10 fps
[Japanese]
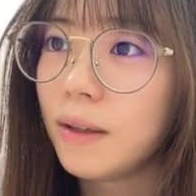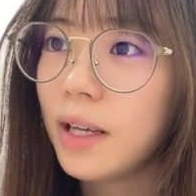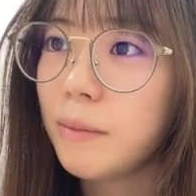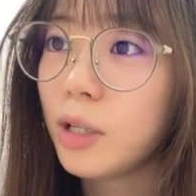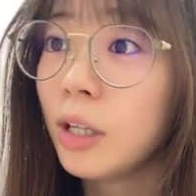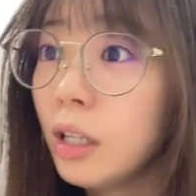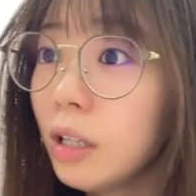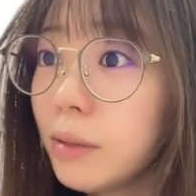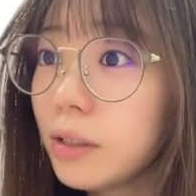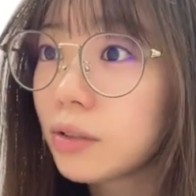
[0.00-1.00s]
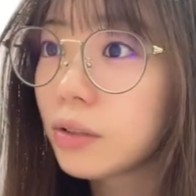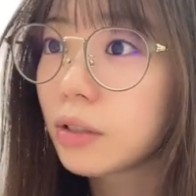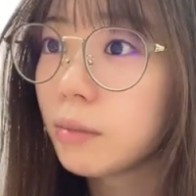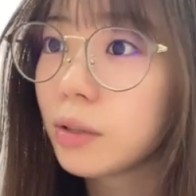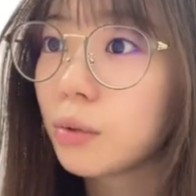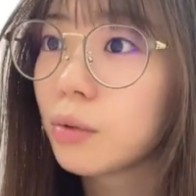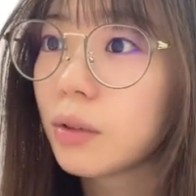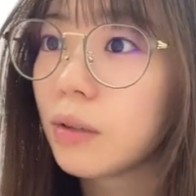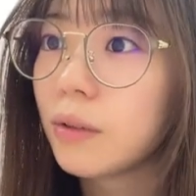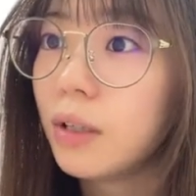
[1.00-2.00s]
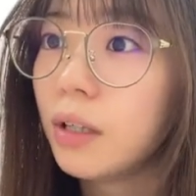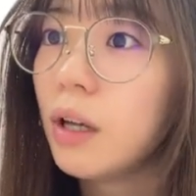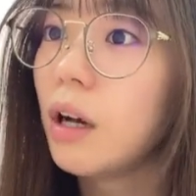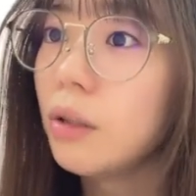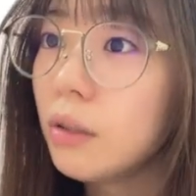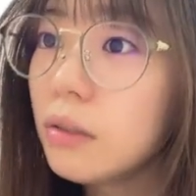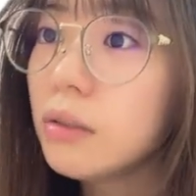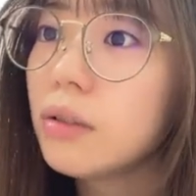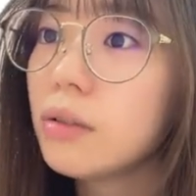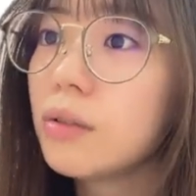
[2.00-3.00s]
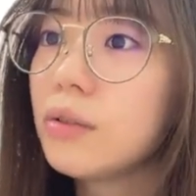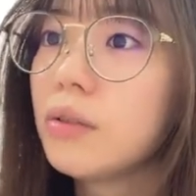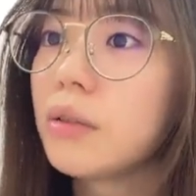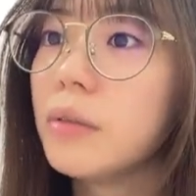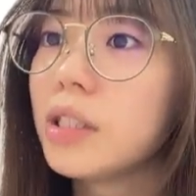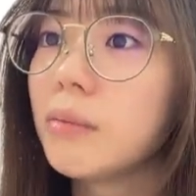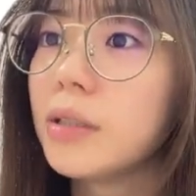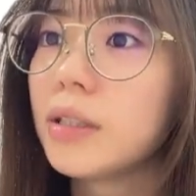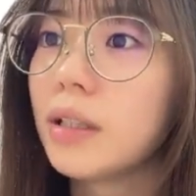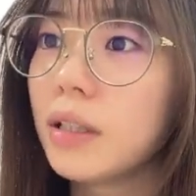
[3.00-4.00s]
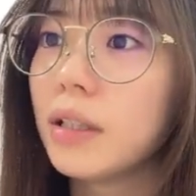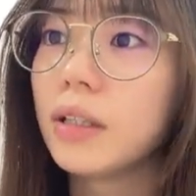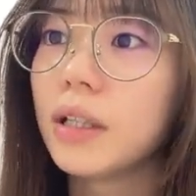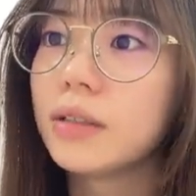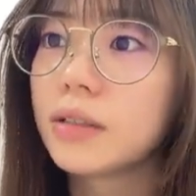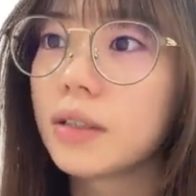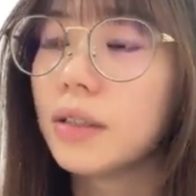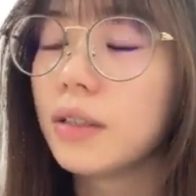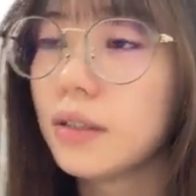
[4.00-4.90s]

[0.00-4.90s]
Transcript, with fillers: 冷麺冷麺にスイカ見たことないわあヨーグルトにフルーツはめちゃめちゃあり大好き